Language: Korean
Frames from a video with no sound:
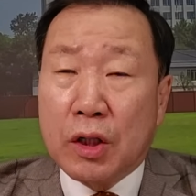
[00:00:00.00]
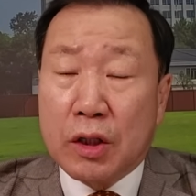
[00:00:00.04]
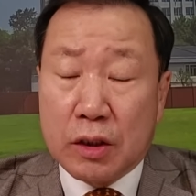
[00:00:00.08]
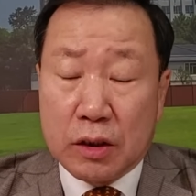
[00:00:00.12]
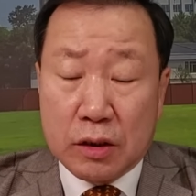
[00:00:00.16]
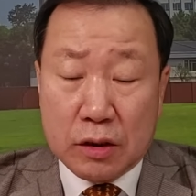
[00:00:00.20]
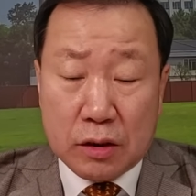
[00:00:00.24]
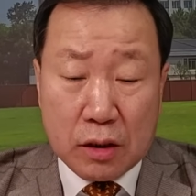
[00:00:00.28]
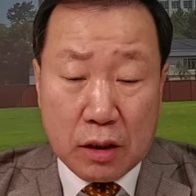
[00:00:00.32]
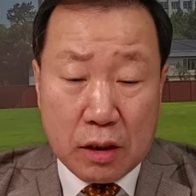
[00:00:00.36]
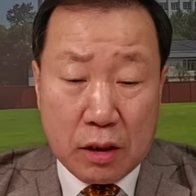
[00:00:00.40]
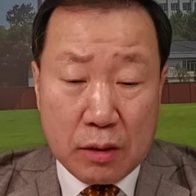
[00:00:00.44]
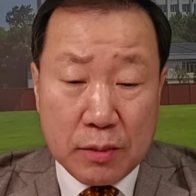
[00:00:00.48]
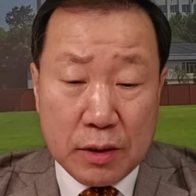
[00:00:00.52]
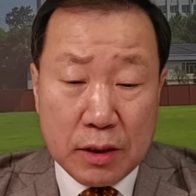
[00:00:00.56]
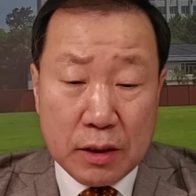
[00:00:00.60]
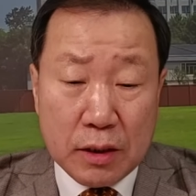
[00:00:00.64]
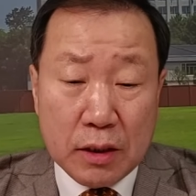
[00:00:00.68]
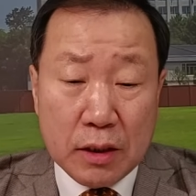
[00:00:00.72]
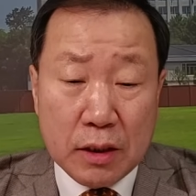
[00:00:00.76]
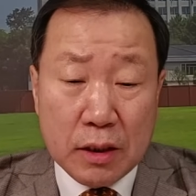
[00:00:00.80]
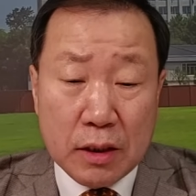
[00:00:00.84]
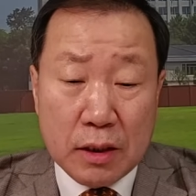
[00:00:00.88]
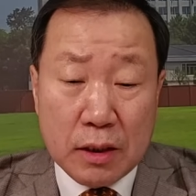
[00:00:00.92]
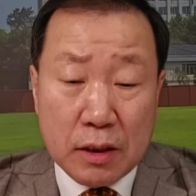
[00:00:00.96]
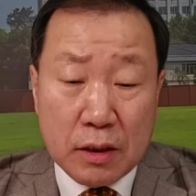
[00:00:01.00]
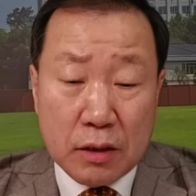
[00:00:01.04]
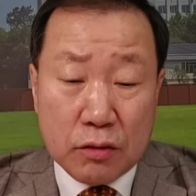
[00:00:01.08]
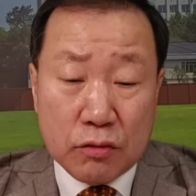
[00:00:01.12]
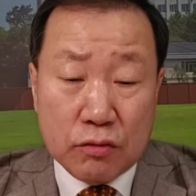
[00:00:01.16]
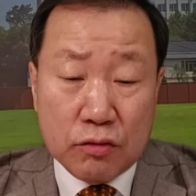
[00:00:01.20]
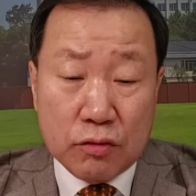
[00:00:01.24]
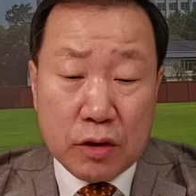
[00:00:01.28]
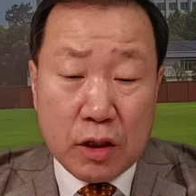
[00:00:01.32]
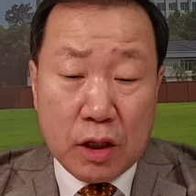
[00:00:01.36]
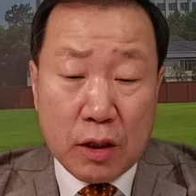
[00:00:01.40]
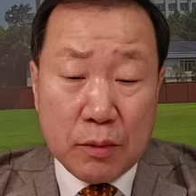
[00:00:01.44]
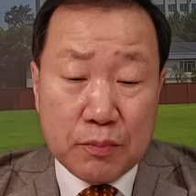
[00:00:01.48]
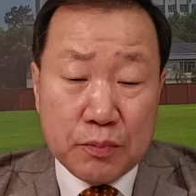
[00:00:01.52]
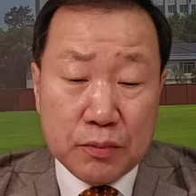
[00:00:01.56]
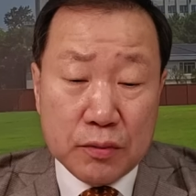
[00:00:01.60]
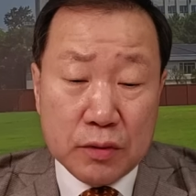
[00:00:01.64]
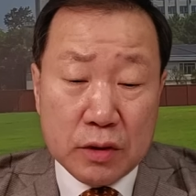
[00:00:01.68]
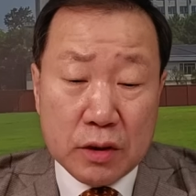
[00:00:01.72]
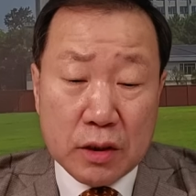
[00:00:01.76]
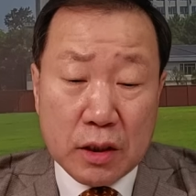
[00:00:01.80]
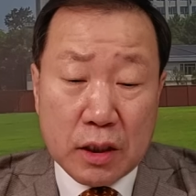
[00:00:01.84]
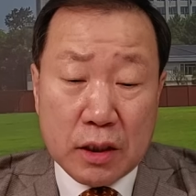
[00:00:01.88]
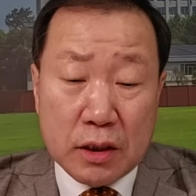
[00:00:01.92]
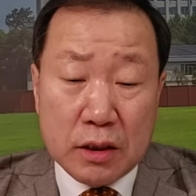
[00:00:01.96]
이 사람이 국회
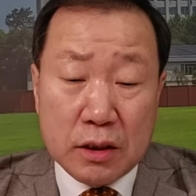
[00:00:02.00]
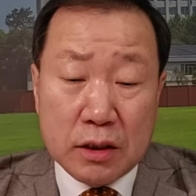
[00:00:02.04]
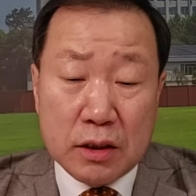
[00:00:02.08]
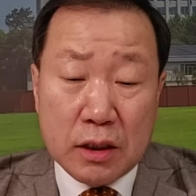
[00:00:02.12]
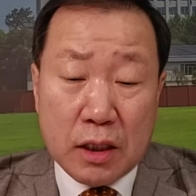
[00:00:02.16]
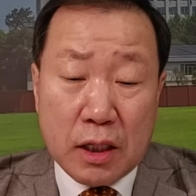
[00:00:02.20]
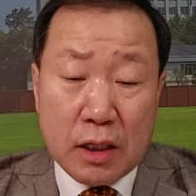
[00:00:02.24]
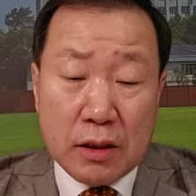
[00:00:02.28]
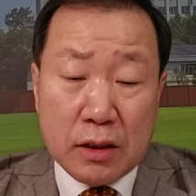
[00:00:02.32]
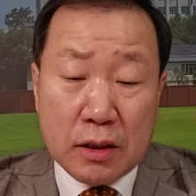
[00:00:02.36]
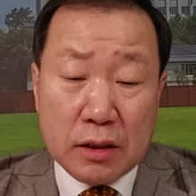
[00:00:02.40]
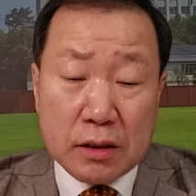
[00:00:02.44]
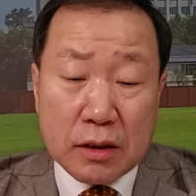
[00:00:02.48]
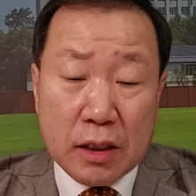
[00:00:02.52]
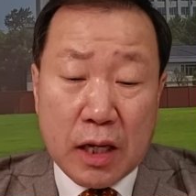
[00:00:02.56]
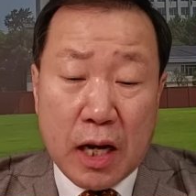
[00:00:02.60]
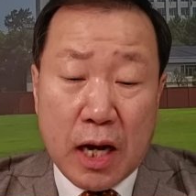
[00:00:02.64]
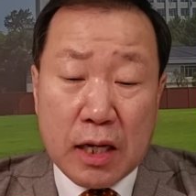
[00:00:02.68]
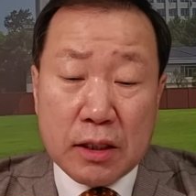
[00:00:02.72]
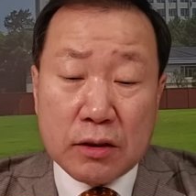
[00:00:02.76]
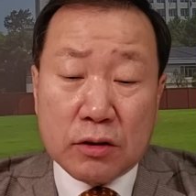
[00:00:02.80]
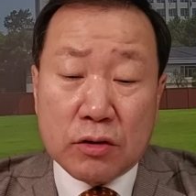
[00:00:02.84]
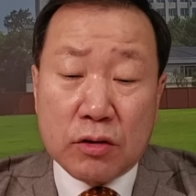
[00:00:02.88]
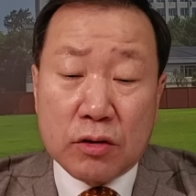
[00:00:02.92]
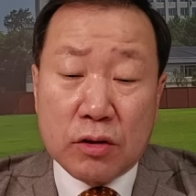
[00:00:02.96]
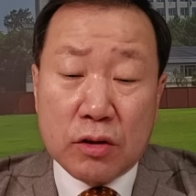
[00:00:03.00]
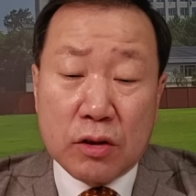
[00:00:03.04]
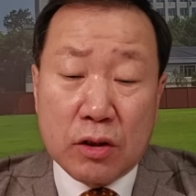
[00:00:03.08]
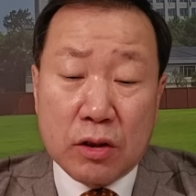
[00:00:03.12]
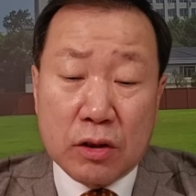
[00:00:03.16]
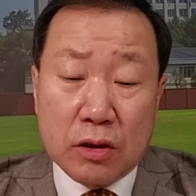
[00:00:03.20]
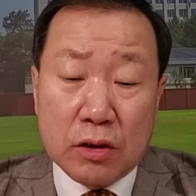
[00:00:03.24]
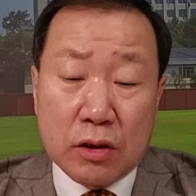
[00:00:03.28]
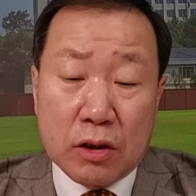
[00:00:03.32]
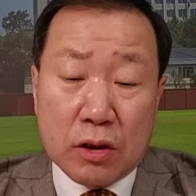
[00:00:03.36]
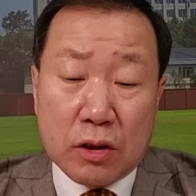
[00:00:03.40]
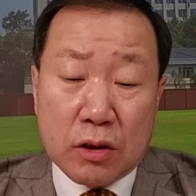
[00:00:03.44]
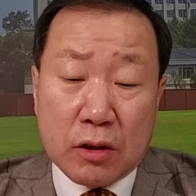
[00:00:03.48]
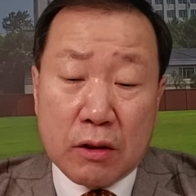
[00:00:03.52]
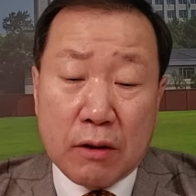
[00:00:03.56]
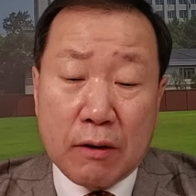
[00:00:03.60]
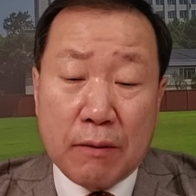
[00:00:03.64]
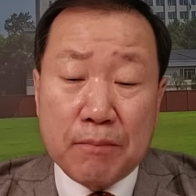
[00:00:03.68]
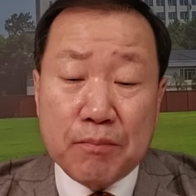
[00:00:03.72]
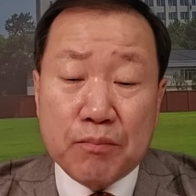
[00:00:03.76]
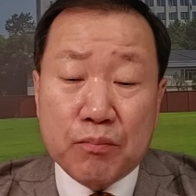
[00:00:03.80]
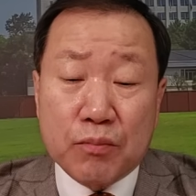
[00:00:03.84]
부의장을 지낸 사선 현역